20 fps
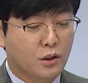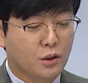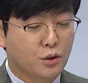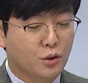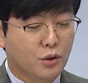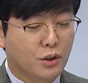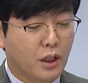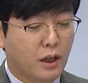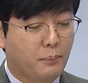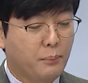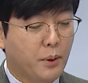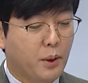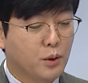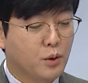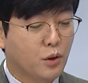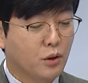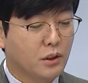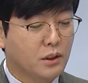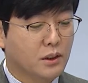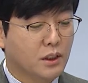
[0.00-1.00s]
그중
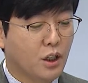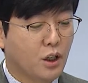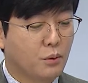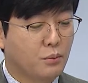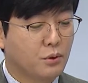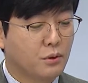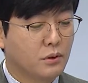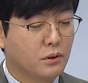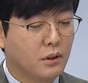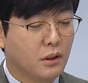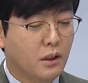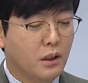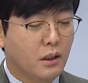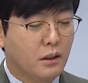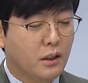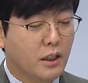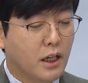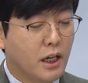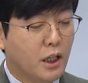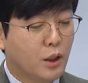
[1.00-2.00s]
대표적인 사업은
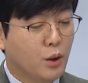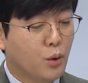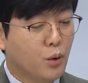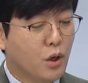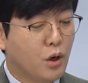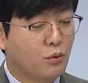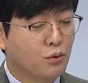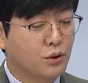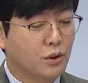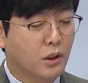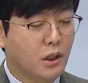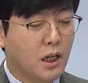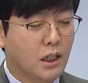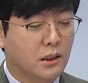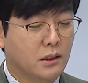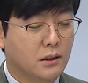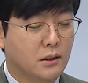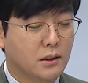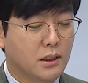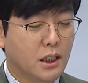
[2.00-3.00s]
대학교가
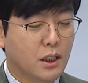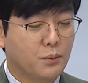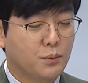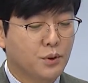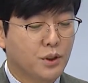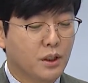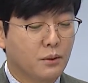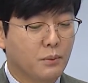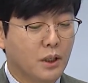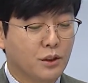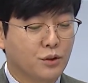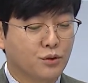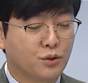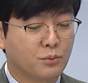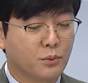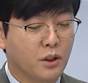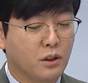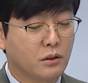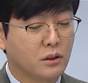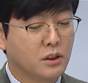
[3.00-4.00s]
운영하는 산업체
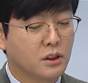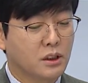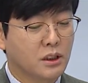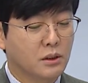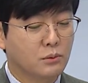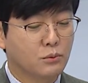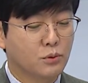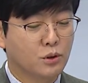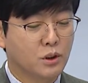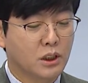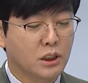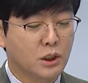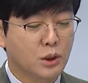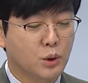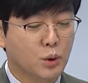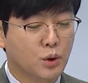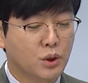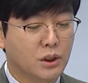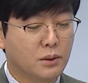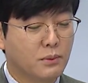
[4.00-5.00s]
맞춤형 직무
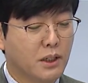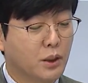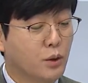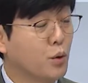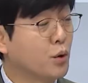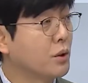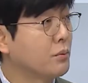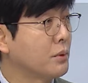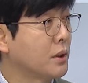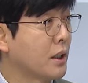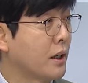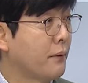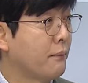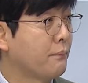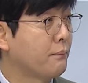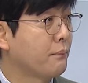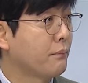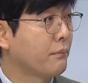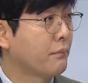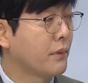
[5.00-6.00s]
기초 심화 교육입니다.
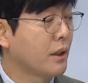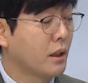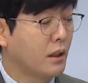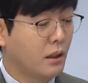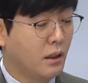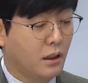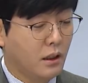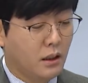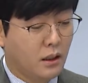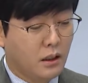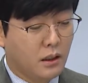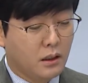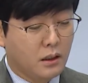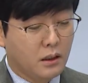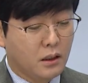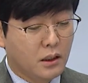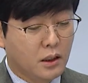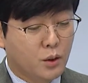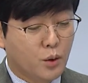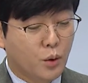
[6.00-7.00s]

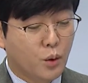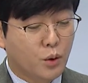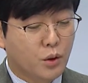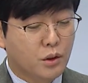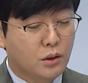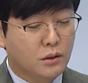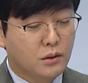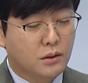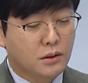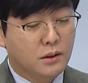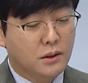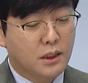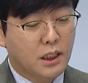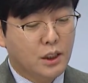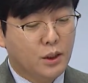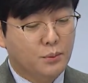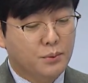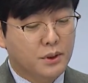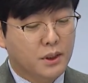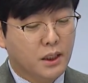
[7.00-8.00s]
이 교육은
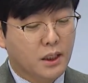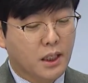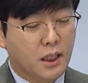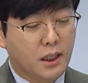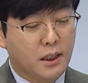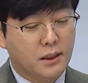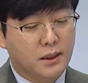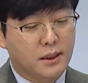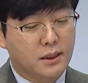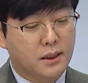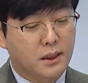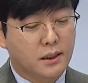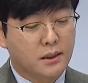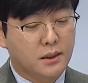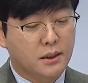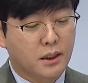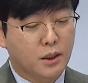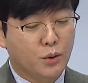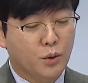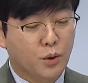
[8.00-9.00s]
산업체가
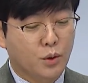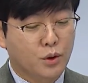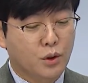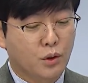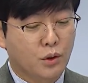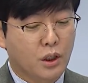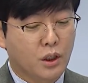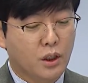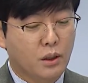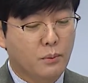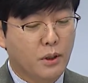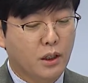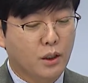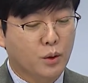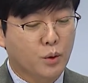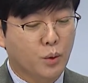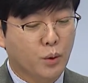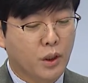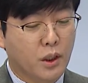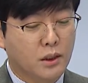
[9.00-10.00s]
지자체 교육청과 협약을
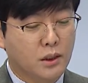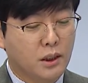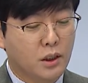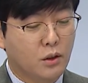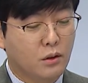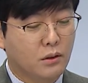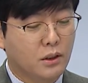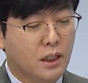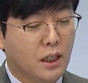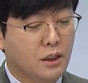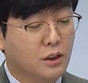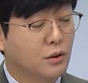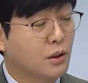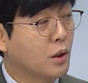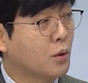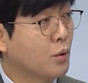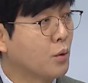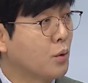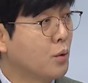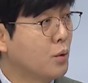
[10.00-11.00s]
통해 채용을
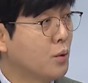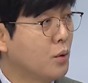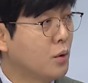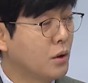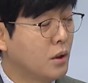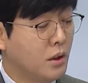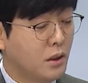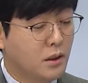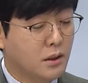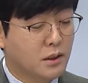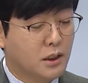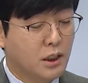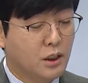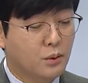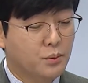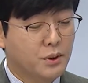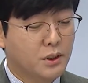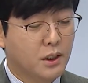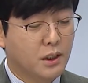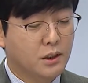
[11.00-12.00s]
약정하고
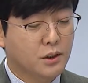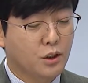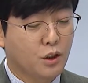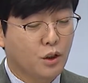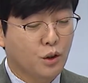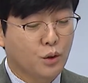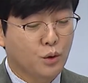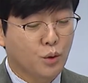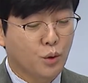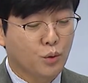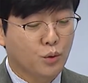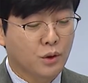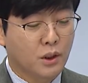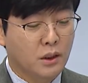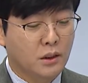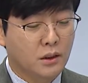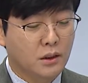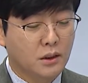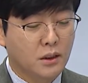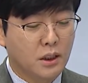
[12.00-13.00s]
산업체에서
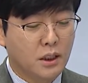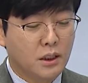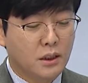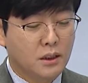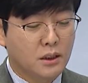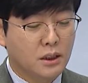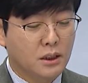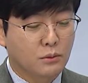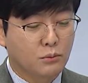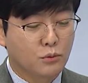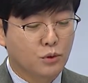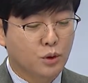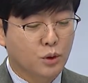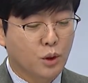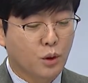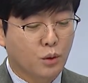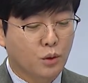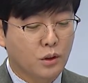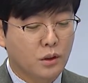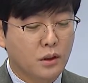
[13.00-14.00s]
요구되는 직무
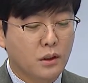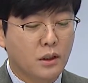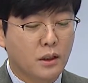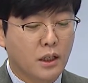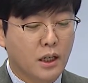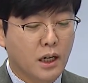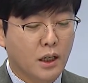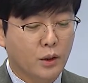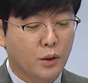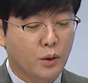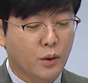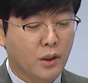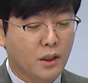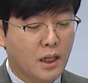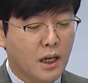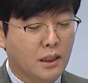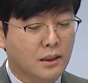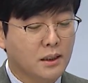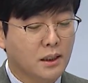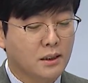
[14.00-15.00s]
교육을 대학교의
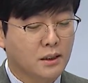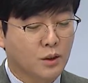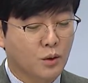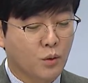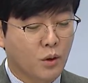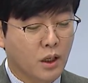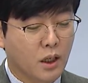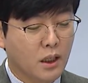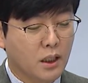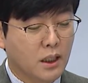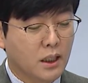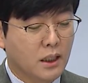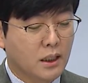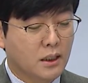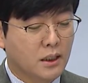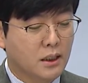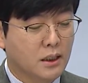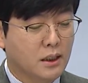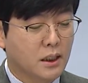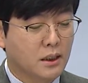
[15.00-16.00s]
강사진과
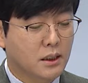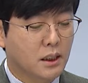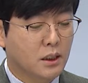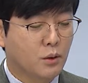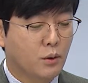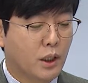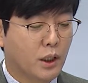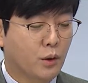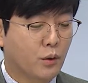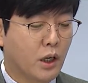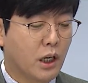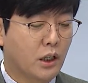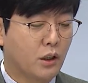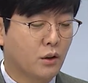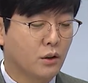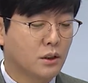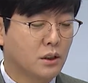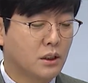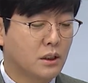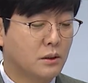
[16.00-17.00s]
기자재를
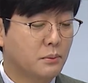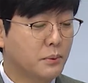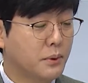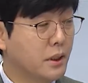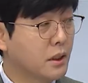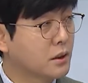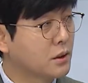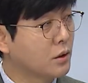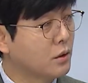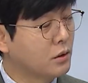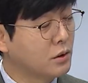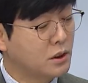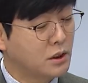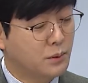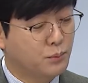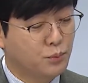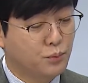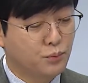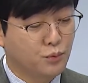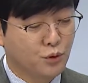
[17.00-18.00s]
활용하여 12에서
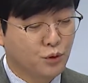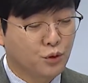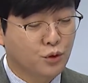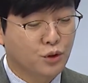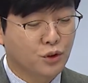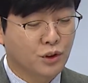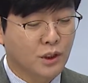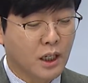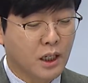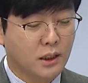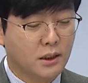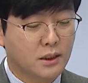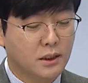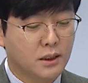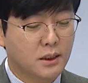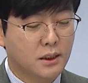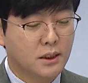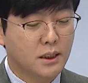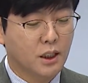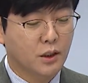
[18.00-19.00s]
16주간
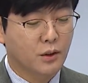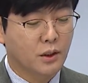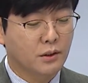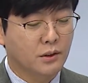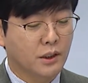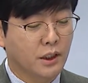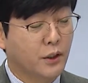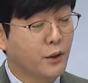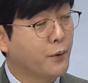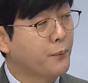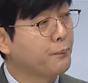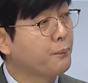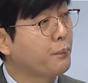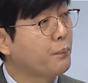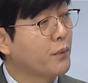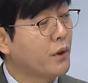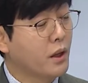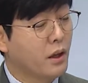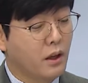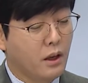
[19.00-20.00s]
실시하게 되는데요.
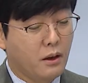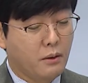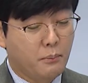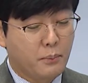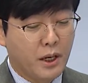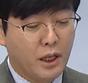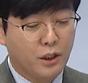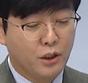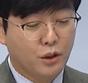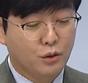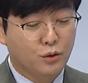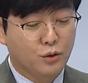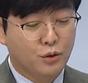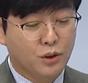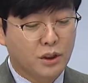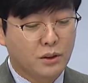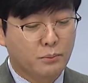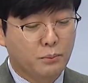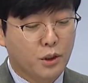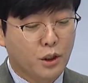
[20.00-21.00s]
네. 매년
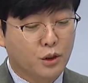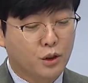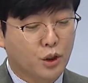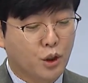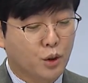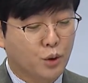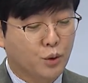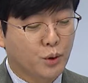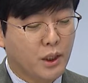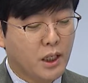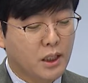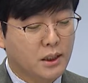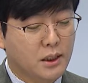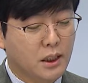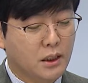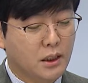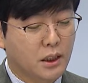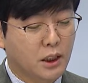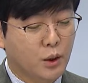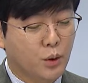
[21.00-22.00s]
60명 전후의
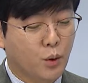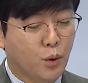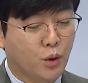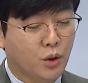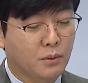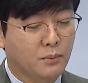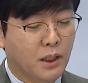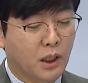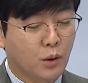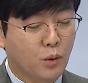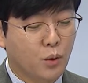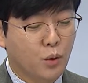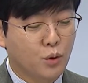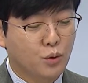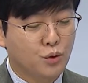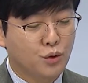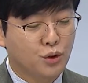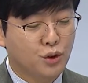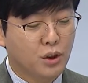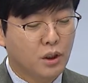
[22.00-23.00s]
학생들이 교육을 받고
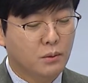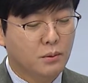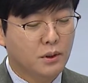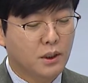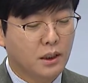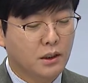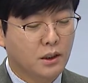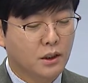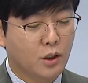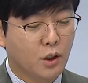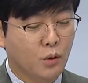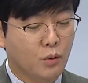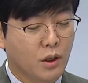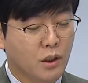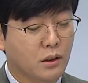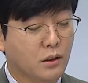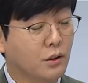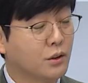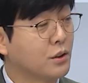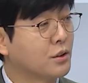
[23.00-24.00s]
취업을 하는
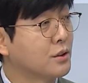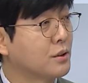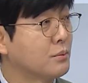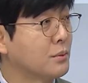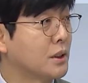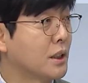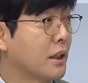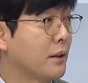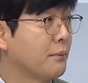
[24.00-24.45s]
결과를 얻었습니다.